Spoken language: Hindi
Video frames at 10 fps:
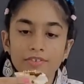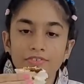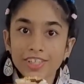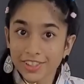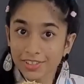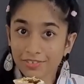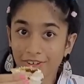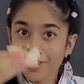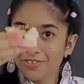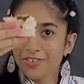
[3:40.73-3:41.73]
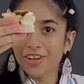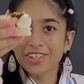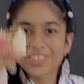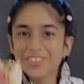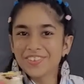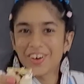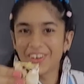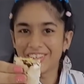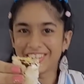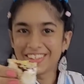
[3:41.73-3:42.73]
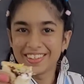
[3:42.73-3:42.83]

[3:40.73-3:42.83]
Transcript: फर्स्ट ऑफ ऑल फॉर यू ऑल